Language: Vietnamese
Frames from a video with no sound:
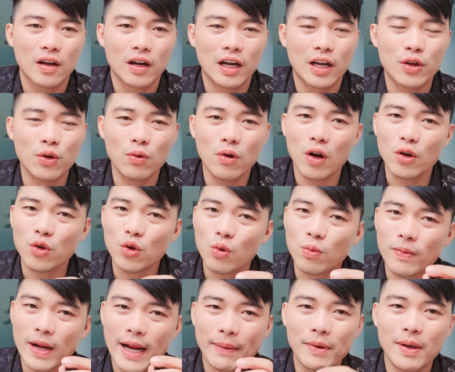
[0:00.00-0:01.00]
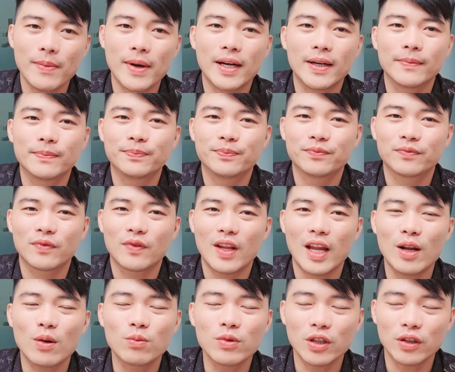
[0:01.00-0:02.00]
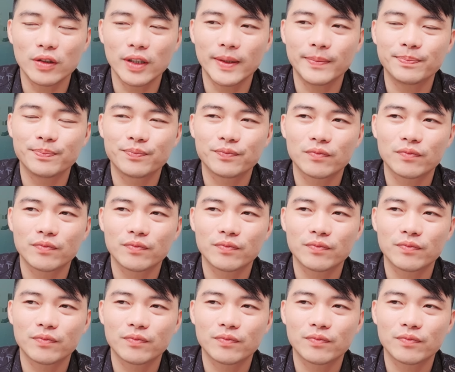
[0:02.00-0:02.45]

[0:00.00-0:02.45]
cái chú đó chú cũng đang bị bệnh thấy cũng thương lắm